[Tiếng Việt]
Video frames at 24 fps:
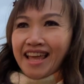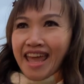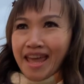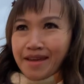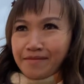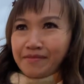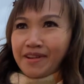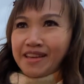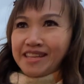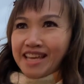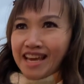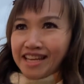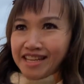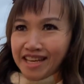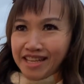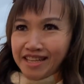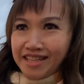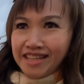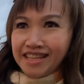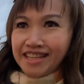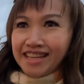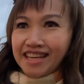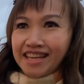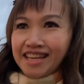em và gia đình
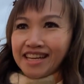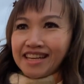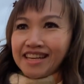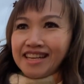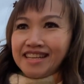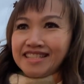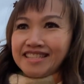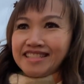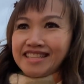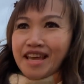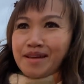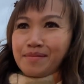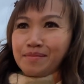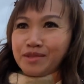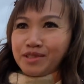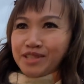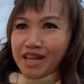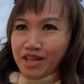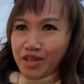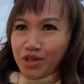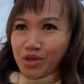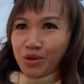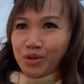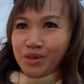đi xem
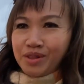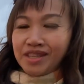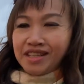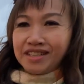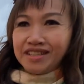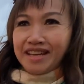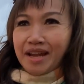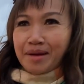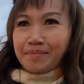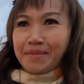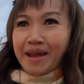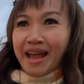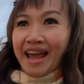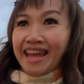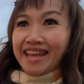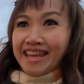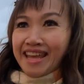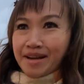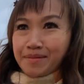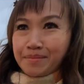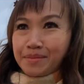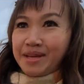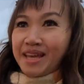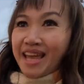Senjun từ năm
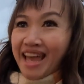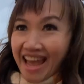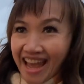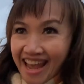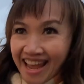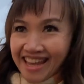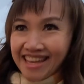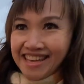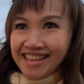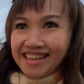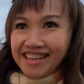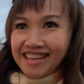2012